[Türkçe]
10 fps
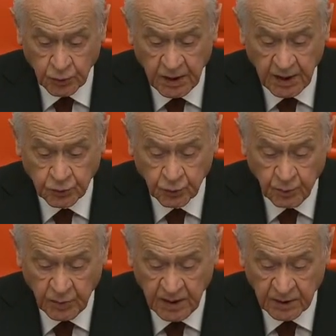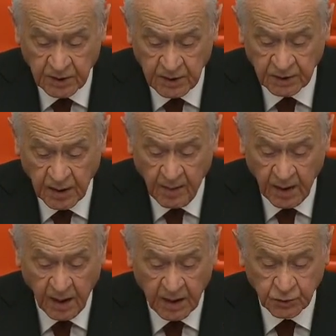Türkiye Cumhuriyeti'nin
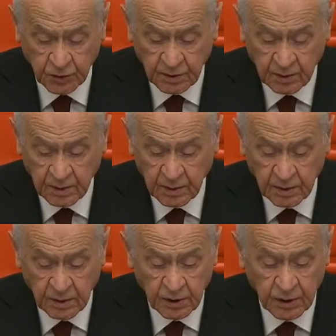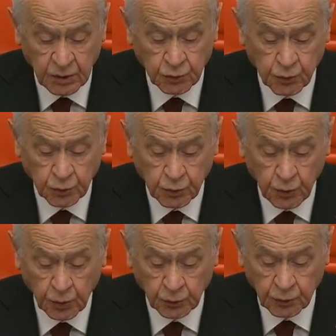temel harcı hiç
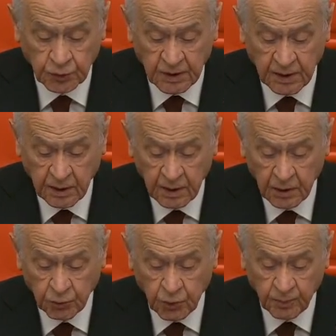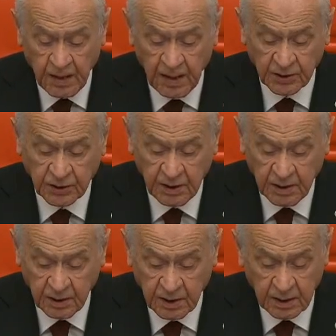kuşku yoktur ki Türk
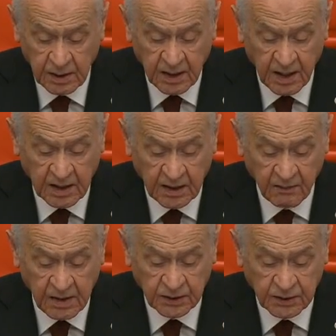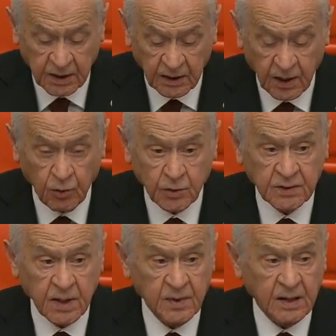milletinin irade ve istiklal
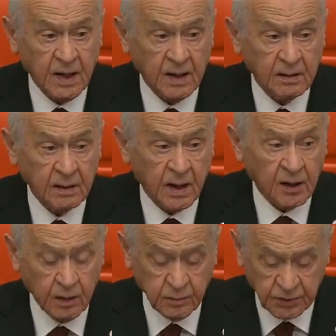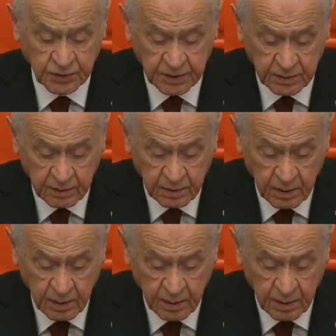özlemiyle karılmıştır.